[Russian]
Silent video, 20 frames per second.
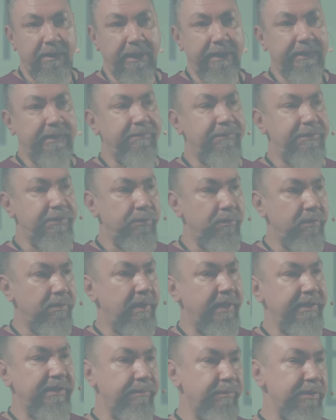это все,
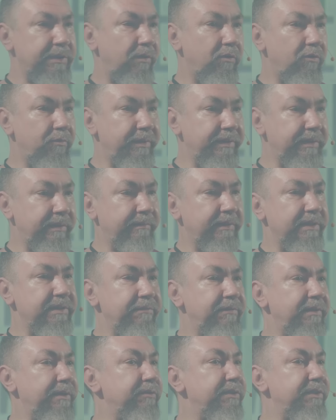одним словом
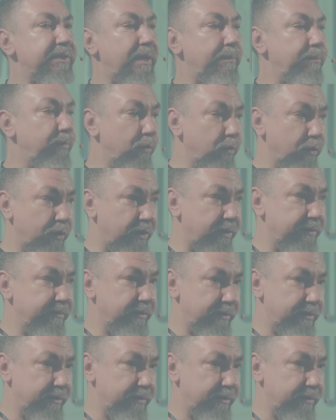называют забор.